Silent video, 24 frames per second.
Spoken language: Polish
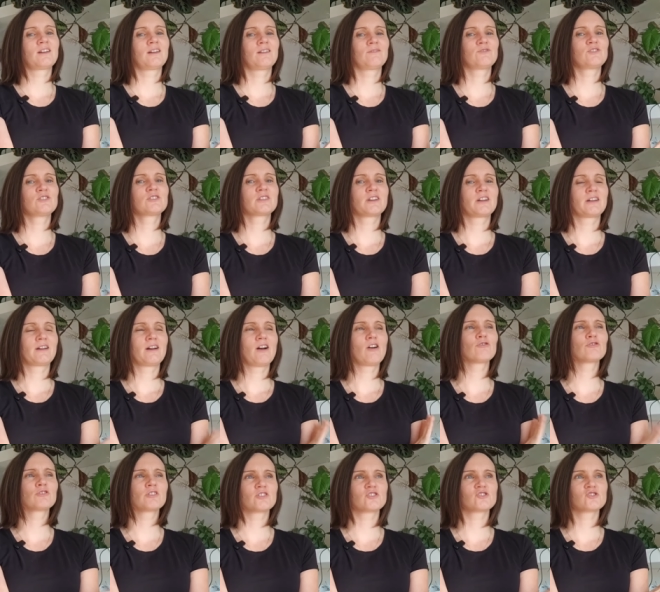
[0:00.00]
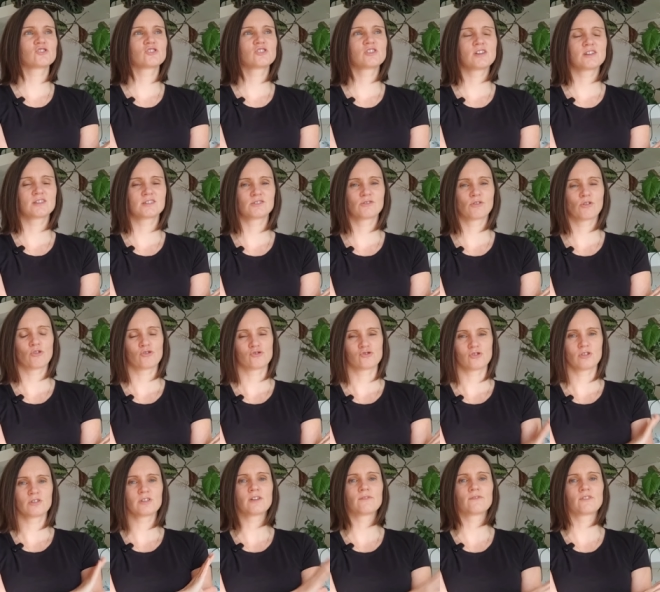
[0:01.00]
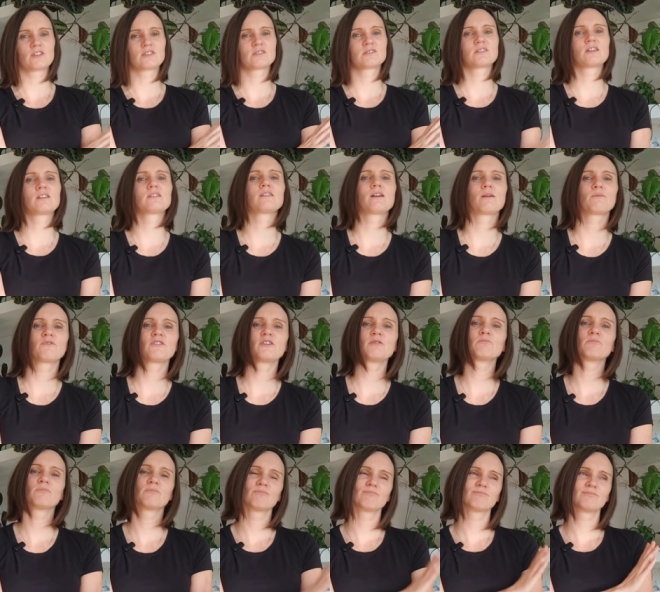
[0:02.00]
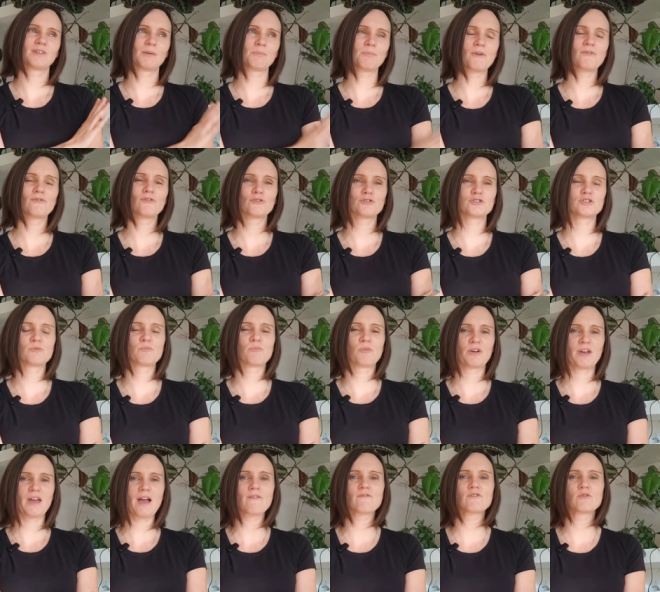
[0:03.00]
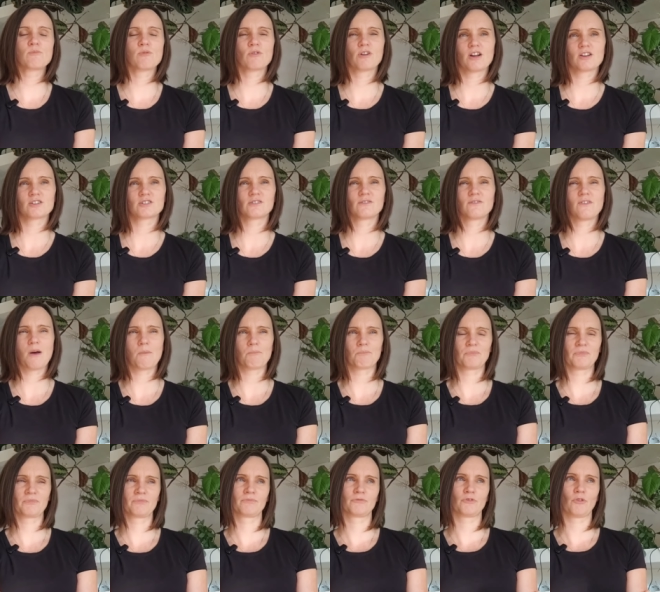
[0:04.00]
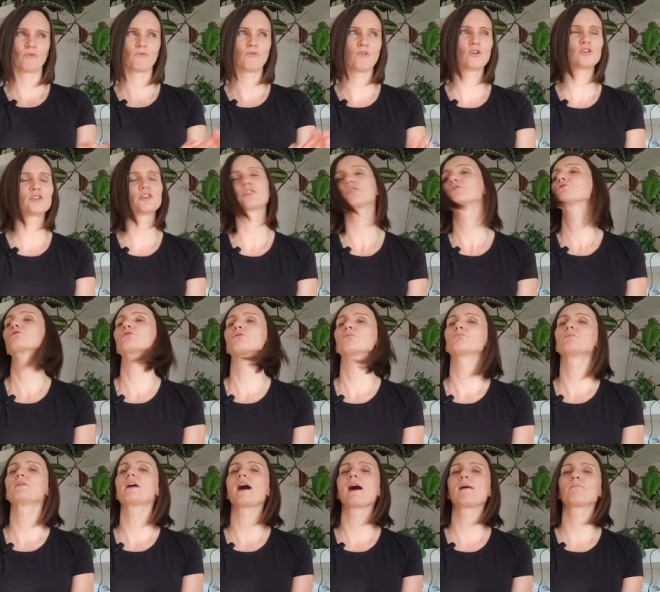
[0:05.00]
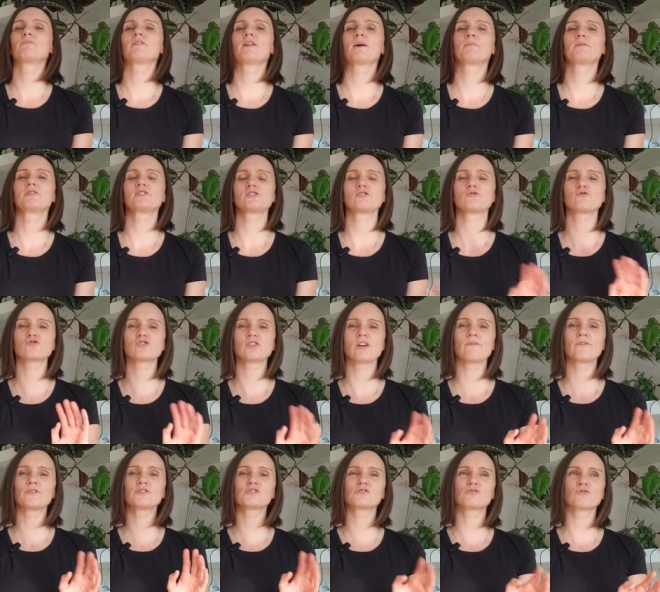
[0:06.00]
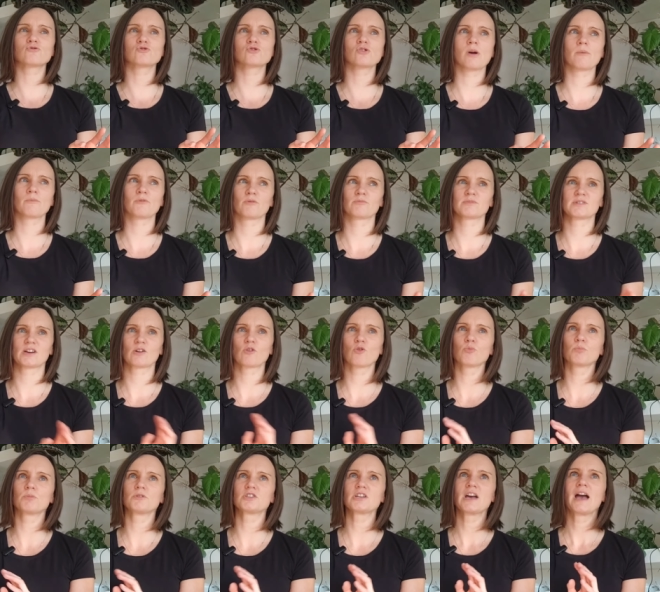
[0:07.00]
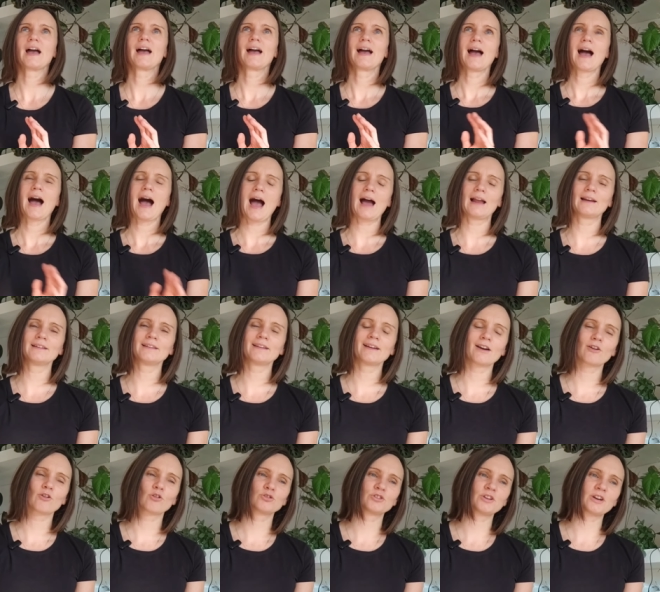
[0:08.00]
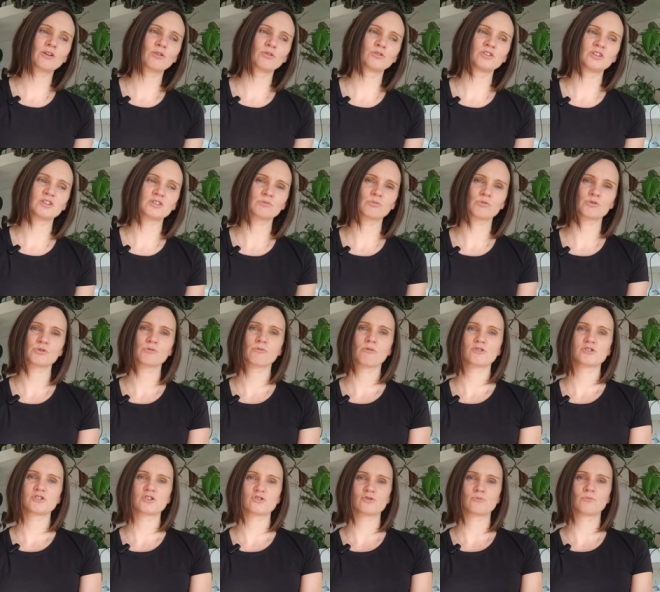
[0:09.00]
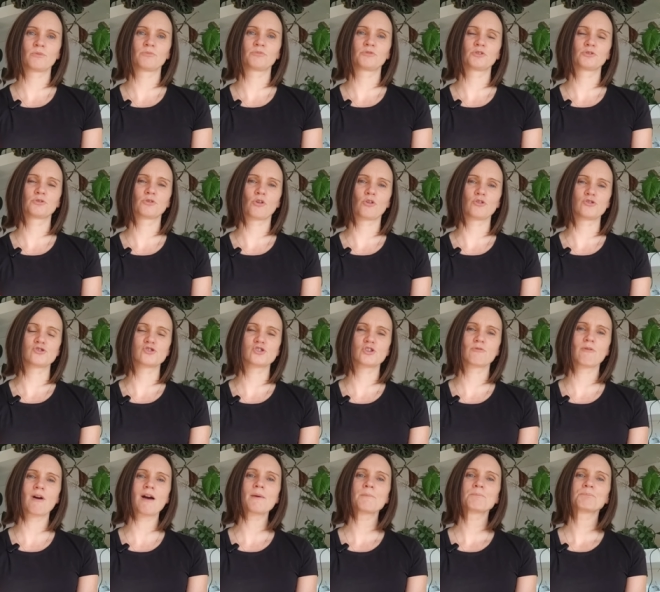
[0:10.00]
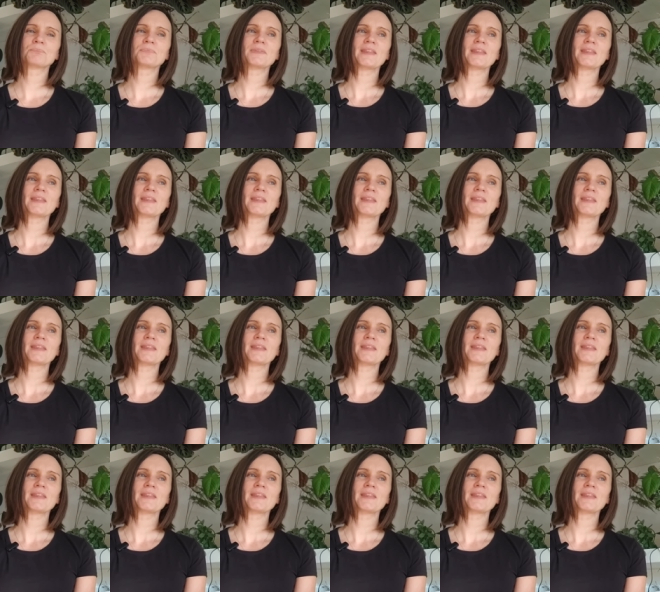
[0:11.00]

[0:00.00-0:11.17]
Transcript: e, witrynka. Ona jeszcze nie jest dokończona, więc ten na film na pewno się pojawi. Pokażę Wam mm, tą folię, którą miałam na myśli. Już nawet zdążyłam ją zakupić, ale jako tako nie złożyło się, żebym to dokończyła.